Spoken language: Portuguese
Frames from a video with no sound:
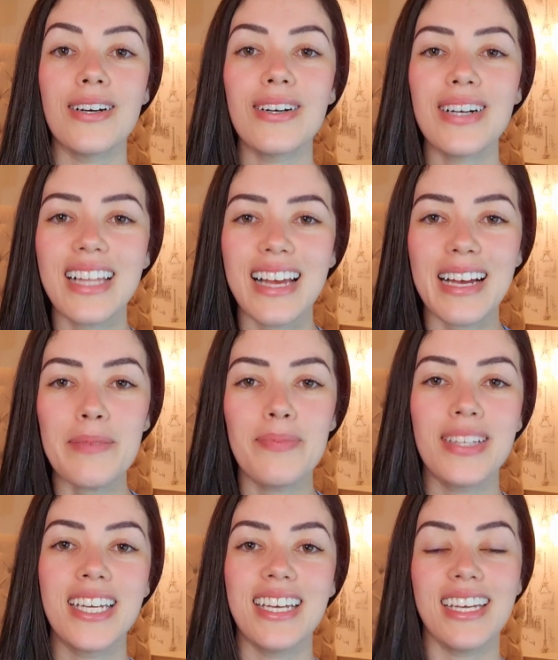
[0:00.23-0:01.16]
Olá,
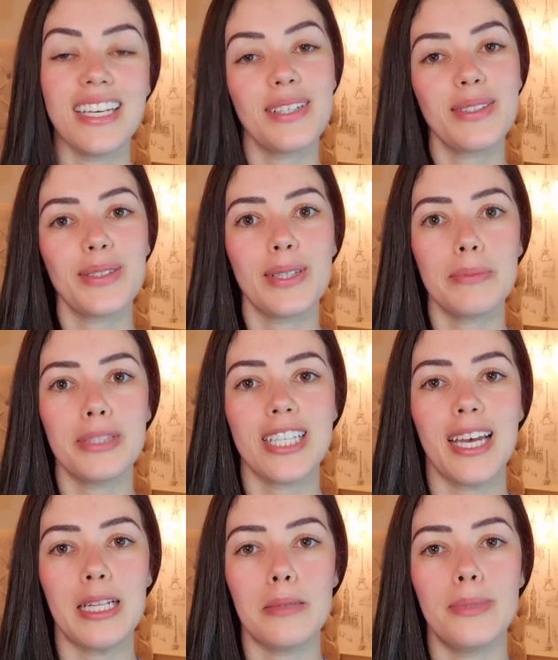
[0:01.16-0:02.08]
eu sou a
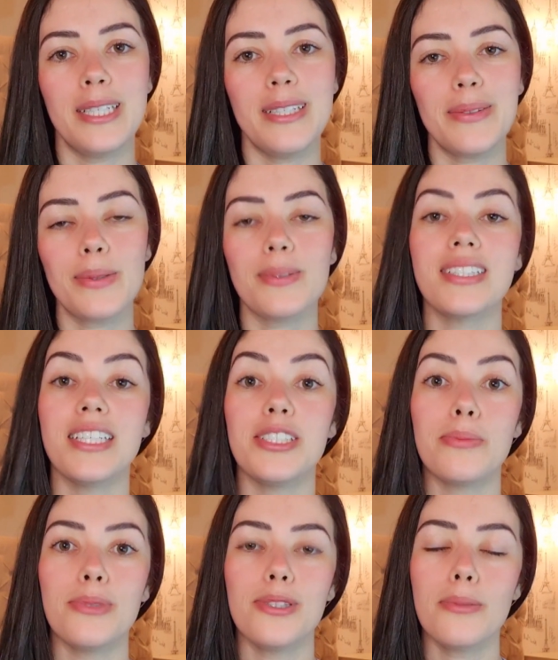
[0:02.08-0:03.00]
Michelle Brito,
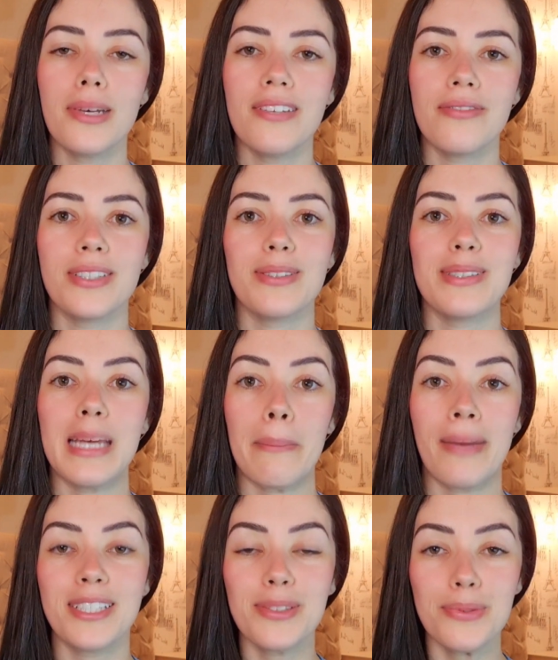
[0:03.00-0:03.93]
sejam muito bem-vindos a
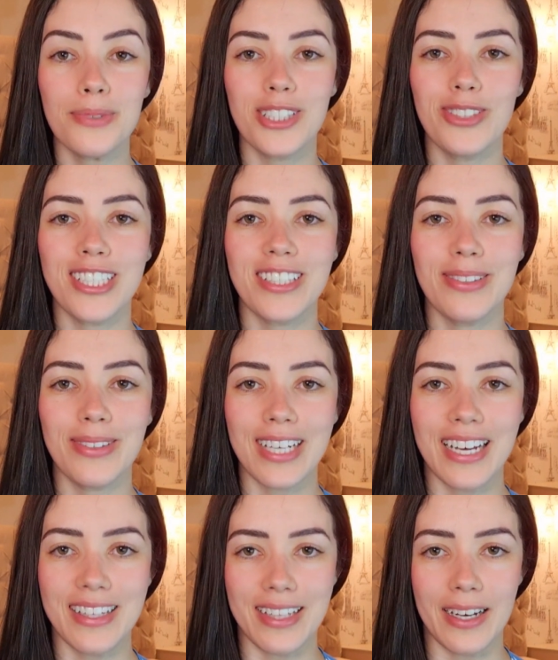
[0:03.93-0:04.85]
mais um vídeo aqui no
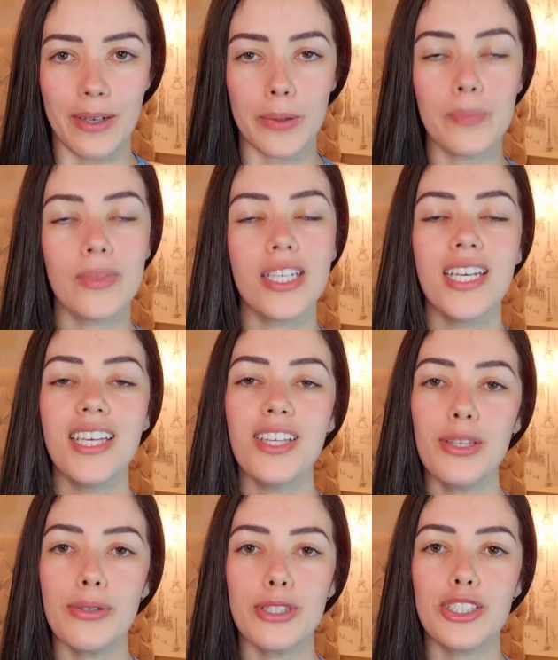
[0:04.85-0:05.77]
canal
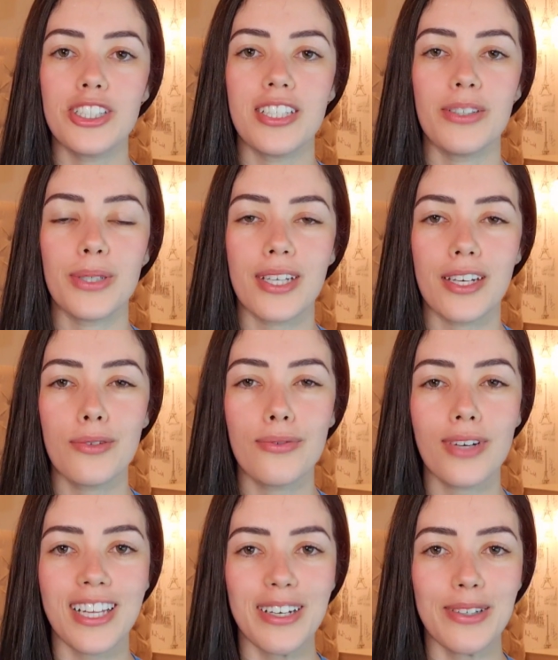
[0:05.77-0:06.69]
e hoje eu quero
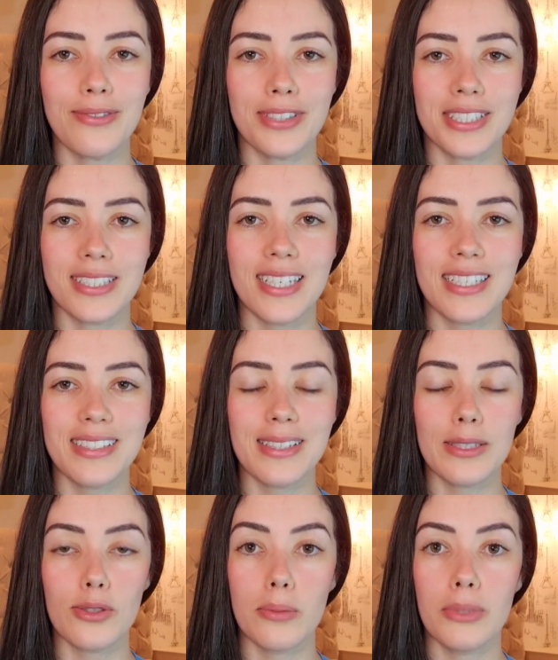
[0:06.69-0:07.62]
falar com
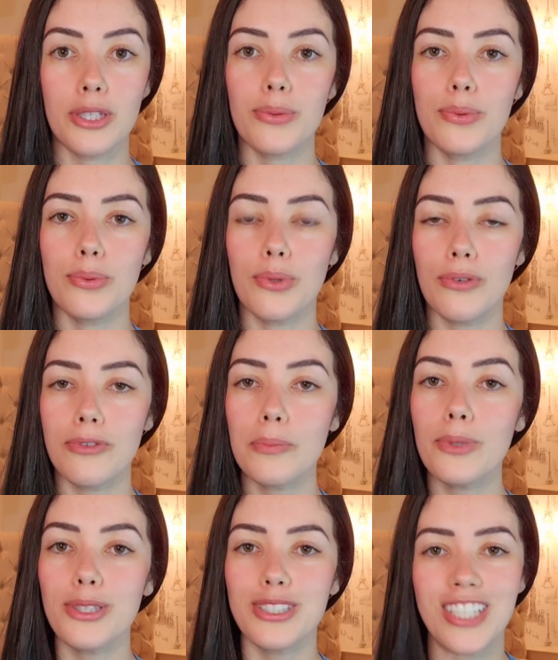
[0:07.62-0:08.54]
vocês sobre o novo
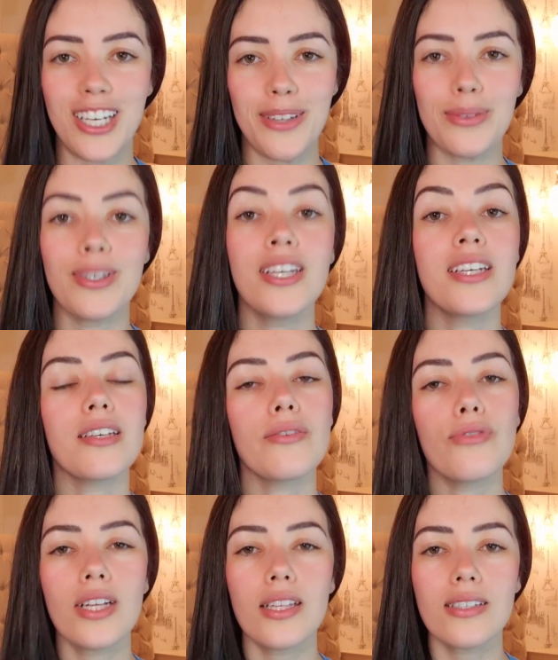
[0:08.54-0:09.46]
projeto
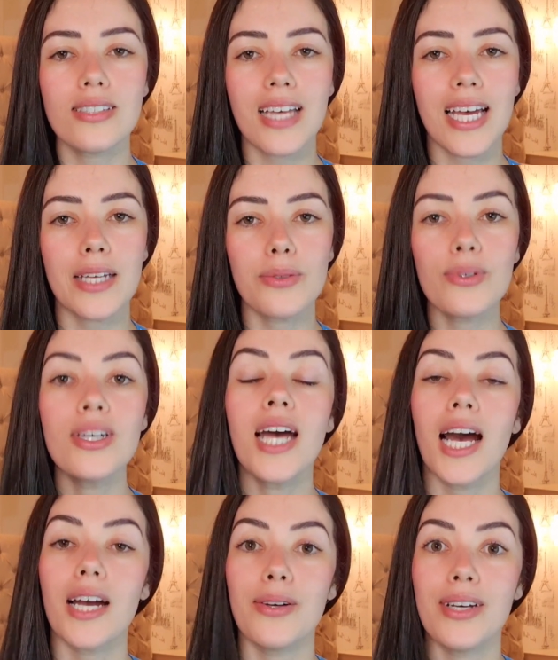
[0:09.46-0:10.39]
que foi lançado
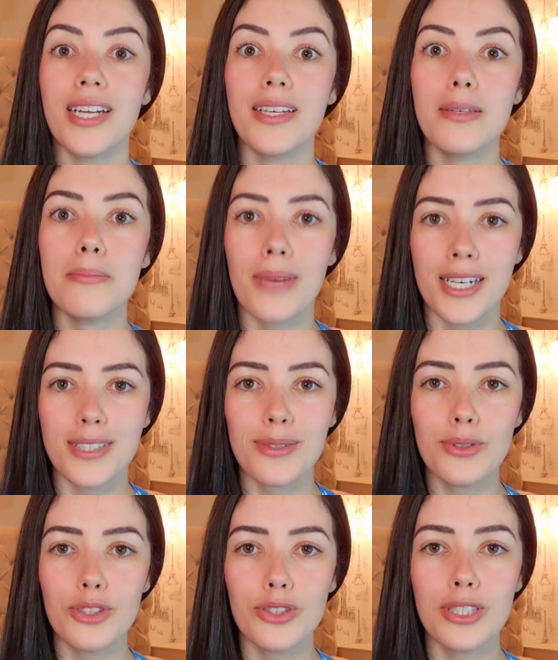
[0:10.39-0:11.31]
agora em
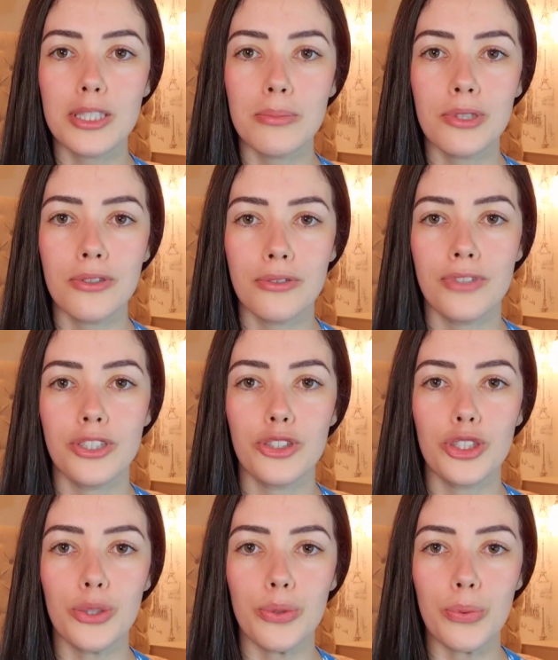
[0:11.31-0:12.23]
março de
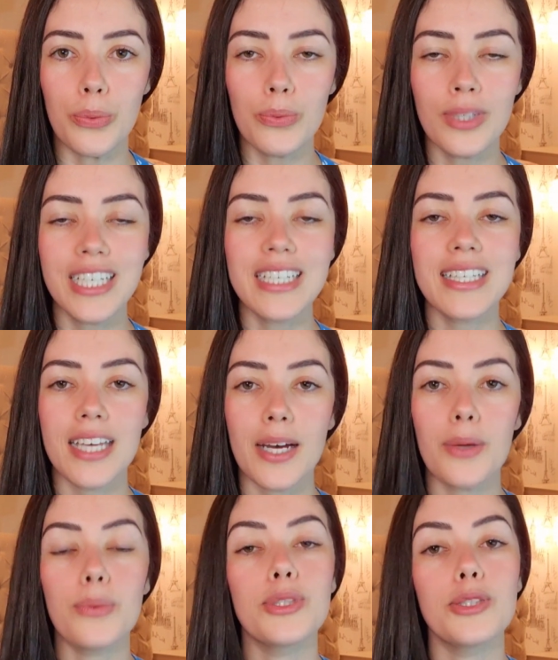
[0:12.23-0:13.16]
2021, que
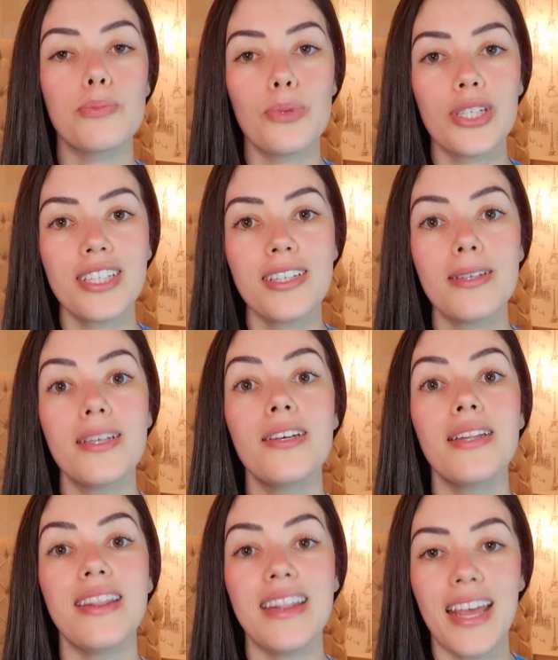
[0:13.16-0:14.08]
é o Spring
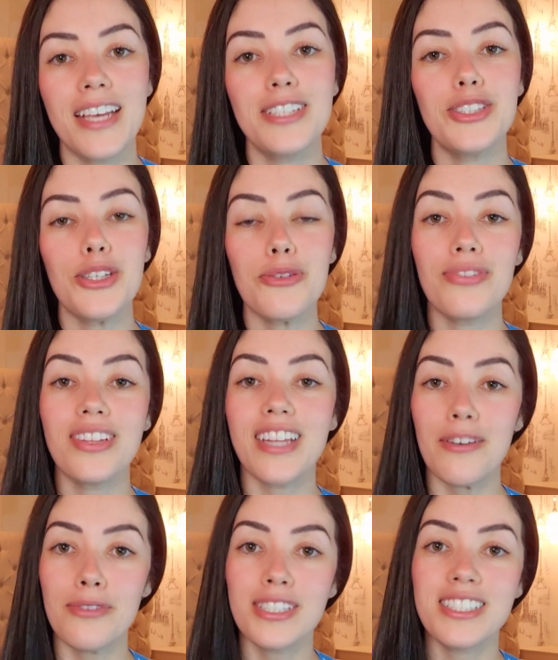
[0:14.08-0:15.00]
Native
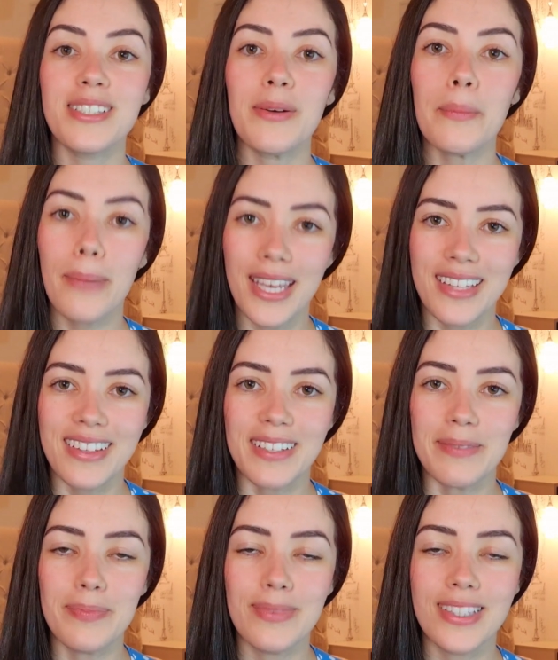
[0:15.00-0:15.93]
na versão beta.